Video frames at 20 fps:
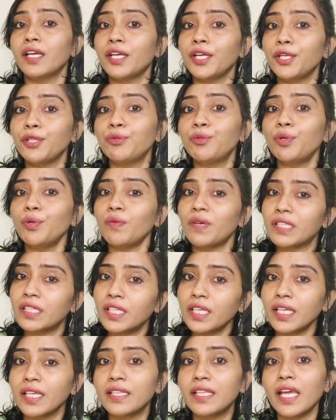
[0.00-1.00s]
இதுவும் வந்து
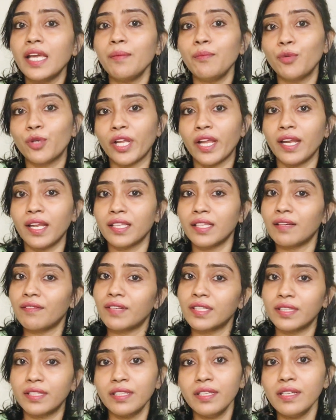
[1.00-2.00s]
இதே முறையில் தான்
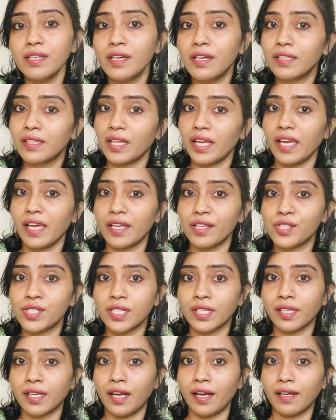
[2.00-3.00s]
வந்து
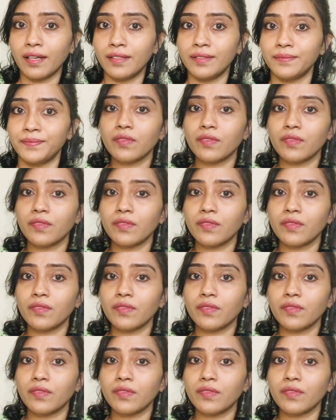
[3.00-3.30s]
தயாரிச்சிருக்காங்க